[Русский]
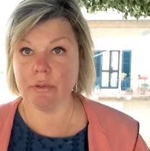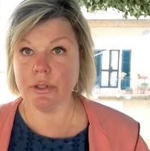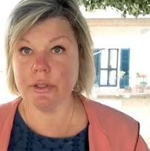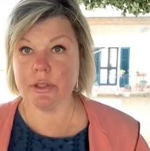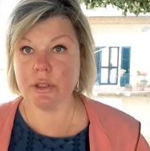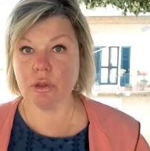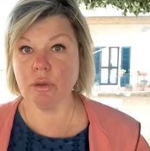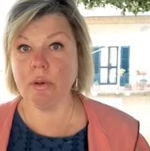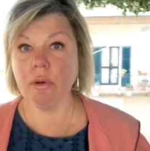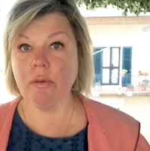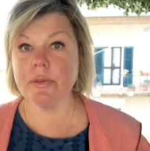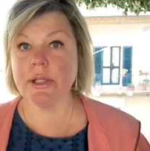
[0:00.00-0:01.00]
Вот единственное, что
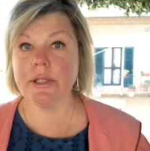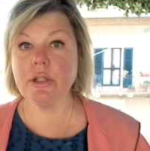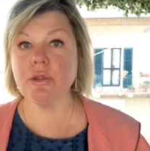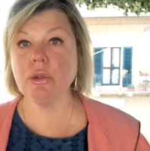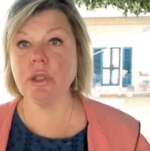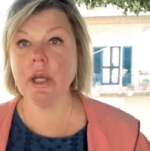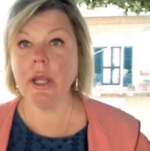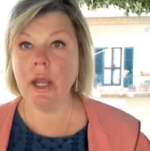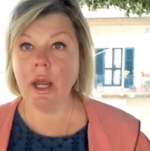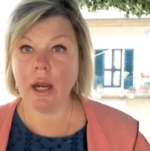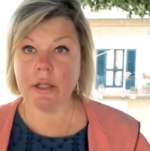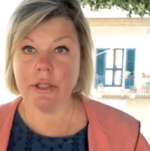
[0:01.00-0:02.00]
могу вам сказать, что это
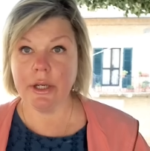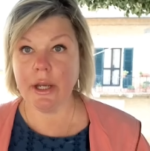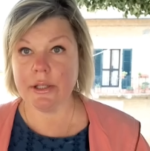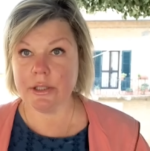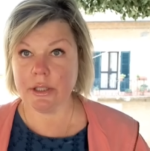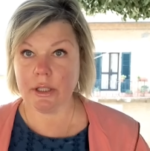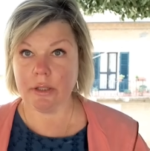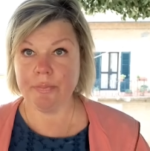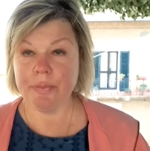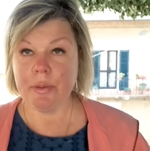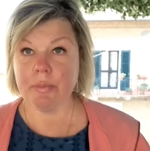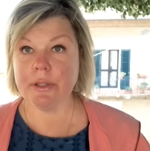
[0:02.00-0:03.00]
Адриатика,
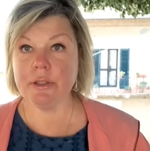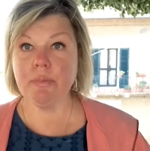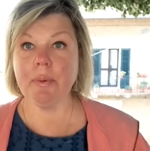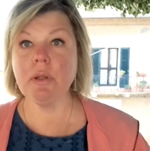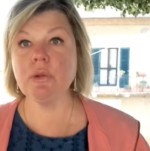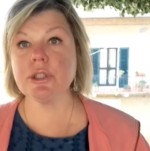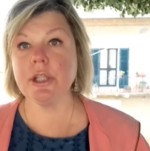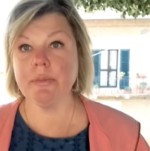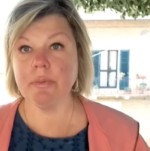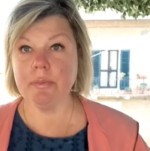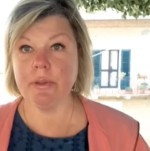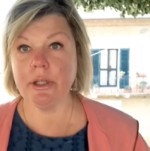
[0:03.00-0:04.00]
противоположное
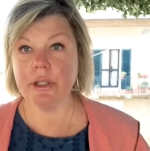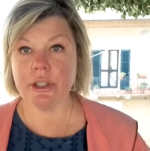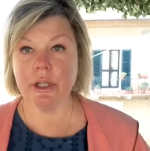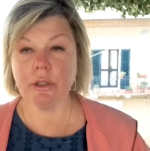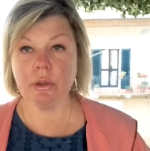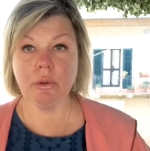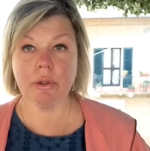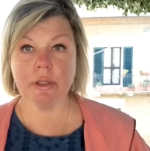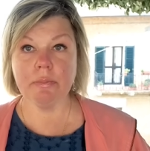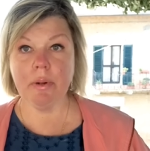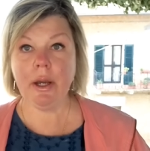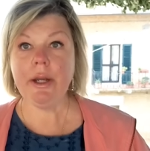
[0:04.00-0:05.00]
побережье, это город
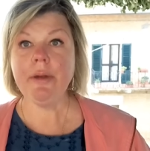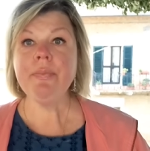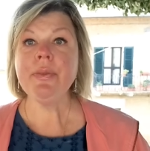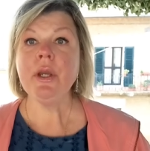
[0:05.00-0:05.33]
Бари.